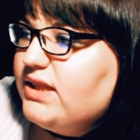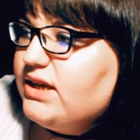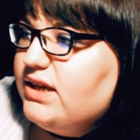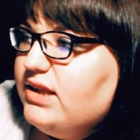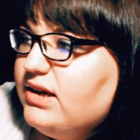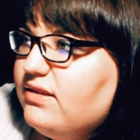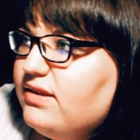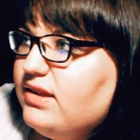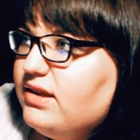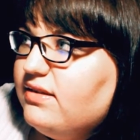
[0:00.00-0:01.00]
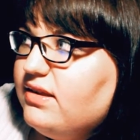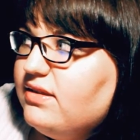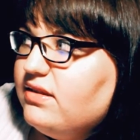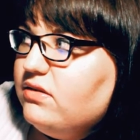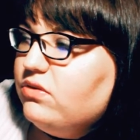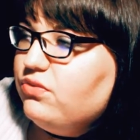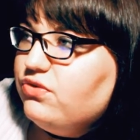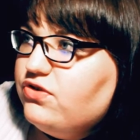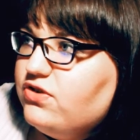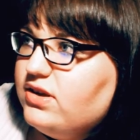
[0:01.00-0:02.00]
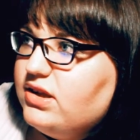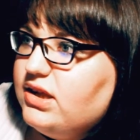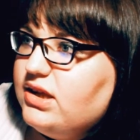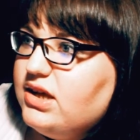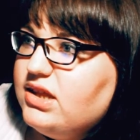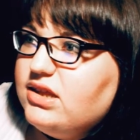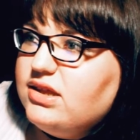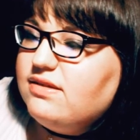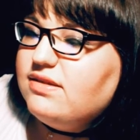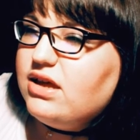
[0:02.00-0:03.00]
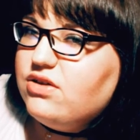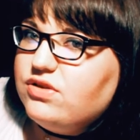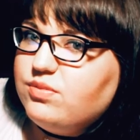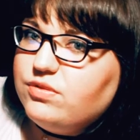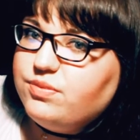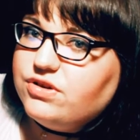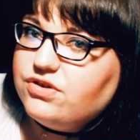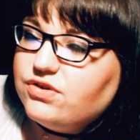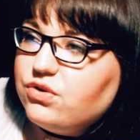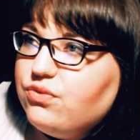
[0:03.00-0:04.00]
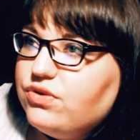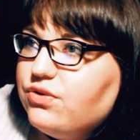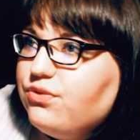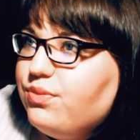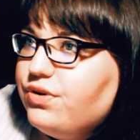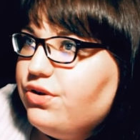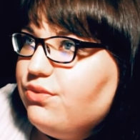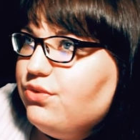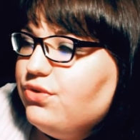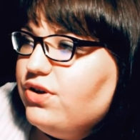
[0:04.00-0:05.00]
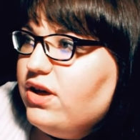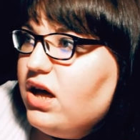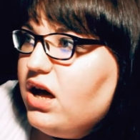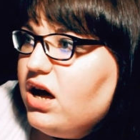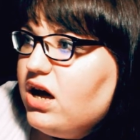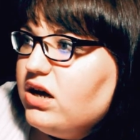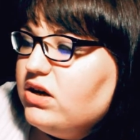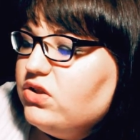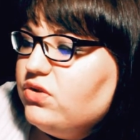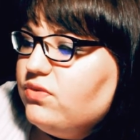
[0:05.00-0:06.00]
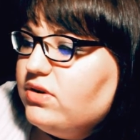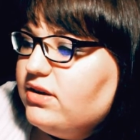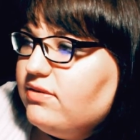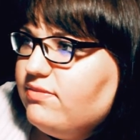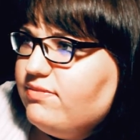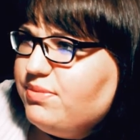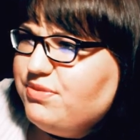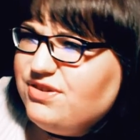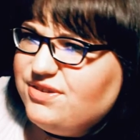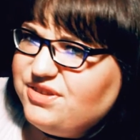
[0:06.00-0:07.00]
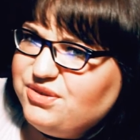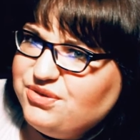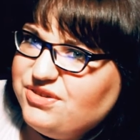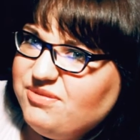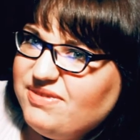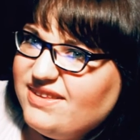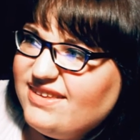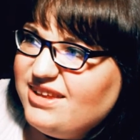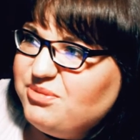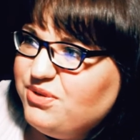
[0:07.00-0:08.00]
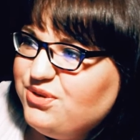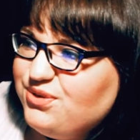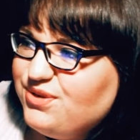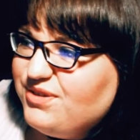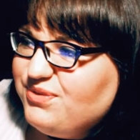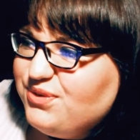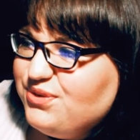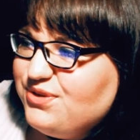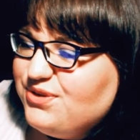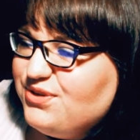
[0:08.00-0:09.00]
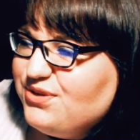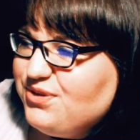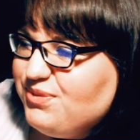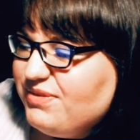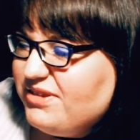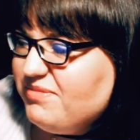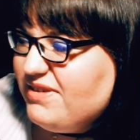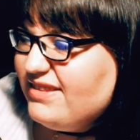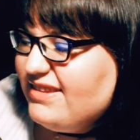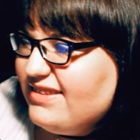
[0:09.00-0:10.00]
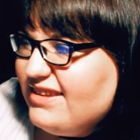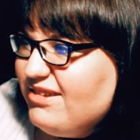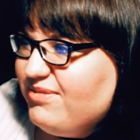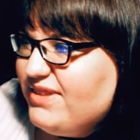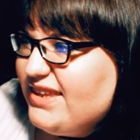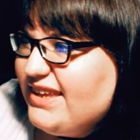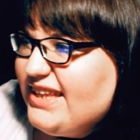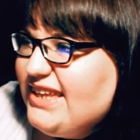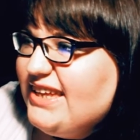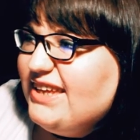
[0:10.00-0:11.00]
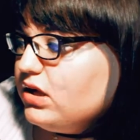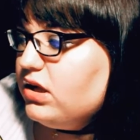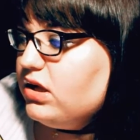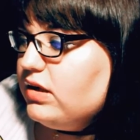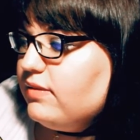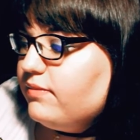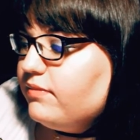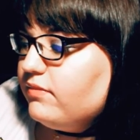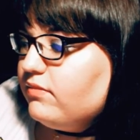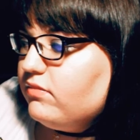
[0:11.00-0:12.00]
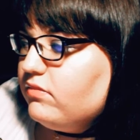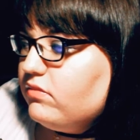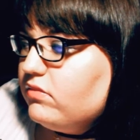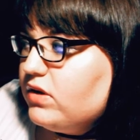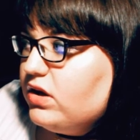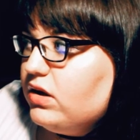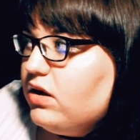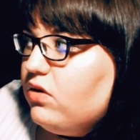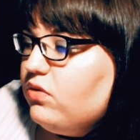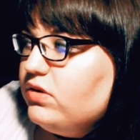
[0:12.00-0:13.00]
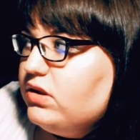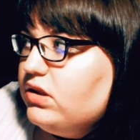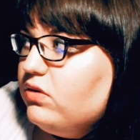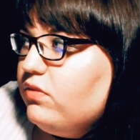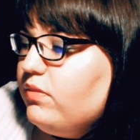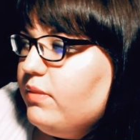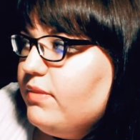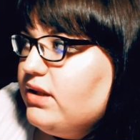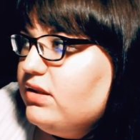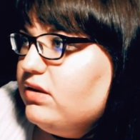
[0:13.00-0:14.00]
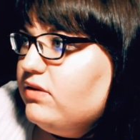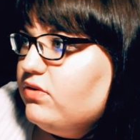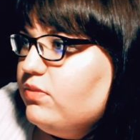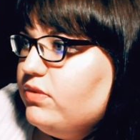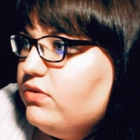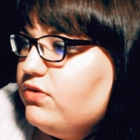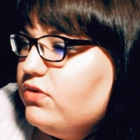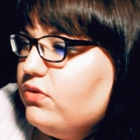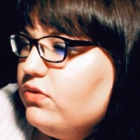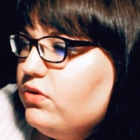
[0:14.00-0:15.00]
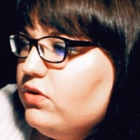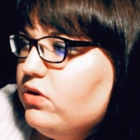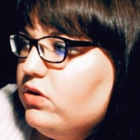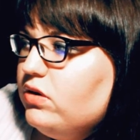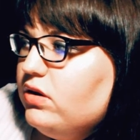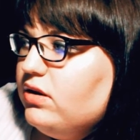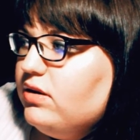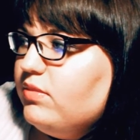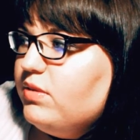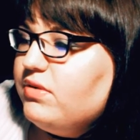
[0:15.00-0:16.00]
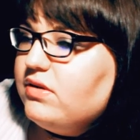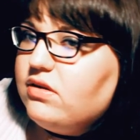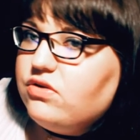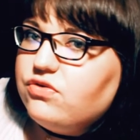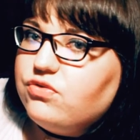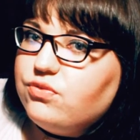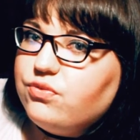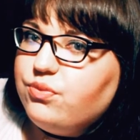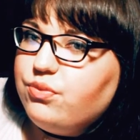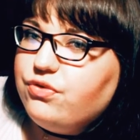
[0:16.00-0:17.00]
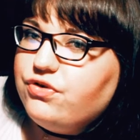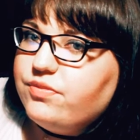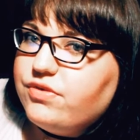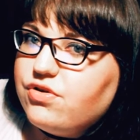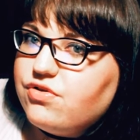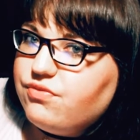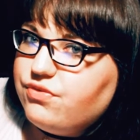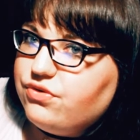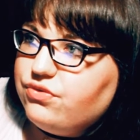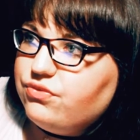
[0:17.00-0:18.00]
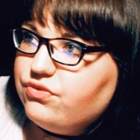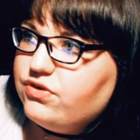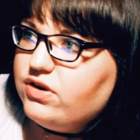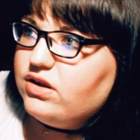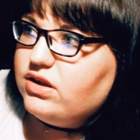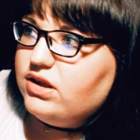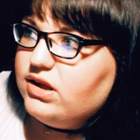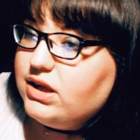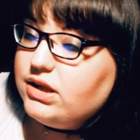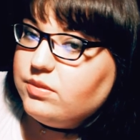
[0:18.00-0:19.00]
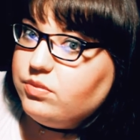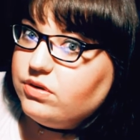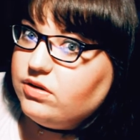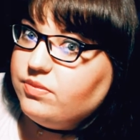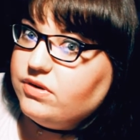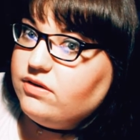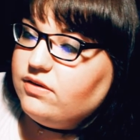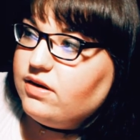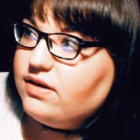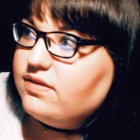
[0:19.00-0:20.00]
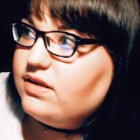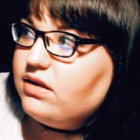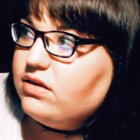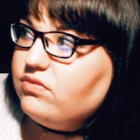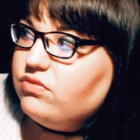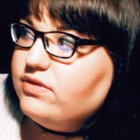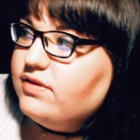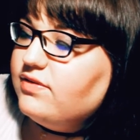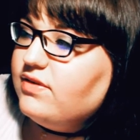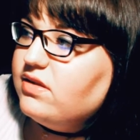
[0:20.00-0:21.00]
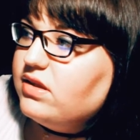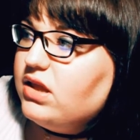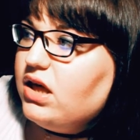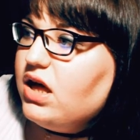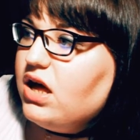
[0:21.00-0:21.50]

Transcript: или хотела казаться лучше. Я не знаю, это был подростковый такой период, который вообще сложно понять. Подростков очень тяжело понимать на самом деле. И какой-то такой момент наступил, что мне показалось, что больше мне ничего не нужно. это было первый раз так, вот действительно,